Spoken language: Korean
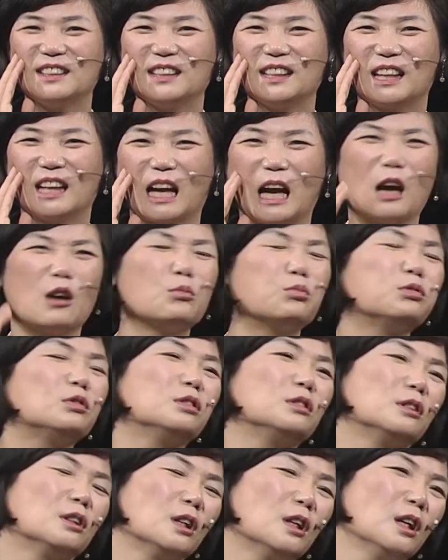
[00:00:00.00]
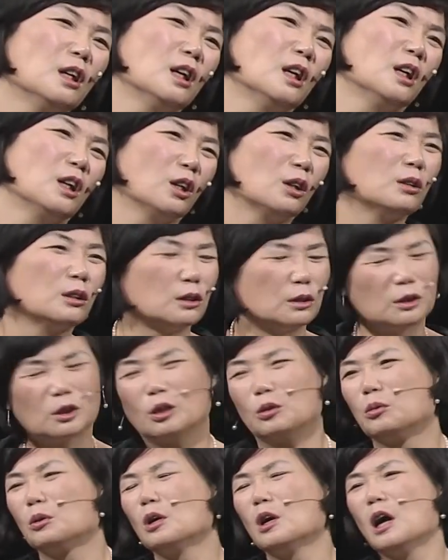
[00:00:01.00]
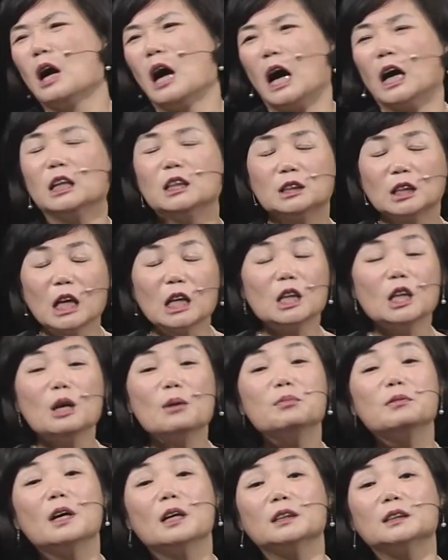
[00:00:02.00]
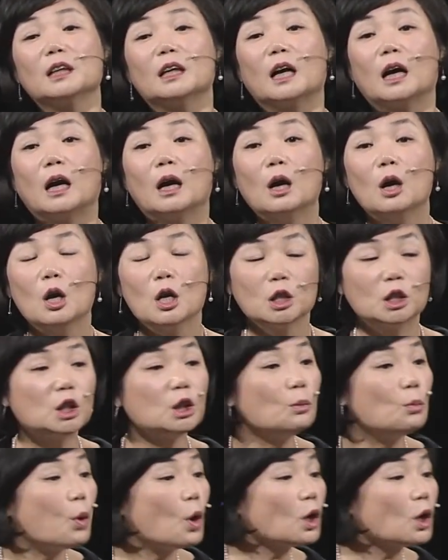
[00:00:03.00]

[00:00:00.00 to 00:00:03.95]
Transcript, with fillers: 이런 얘기, 아 무슨, 저, 아니 생계부양자가 지금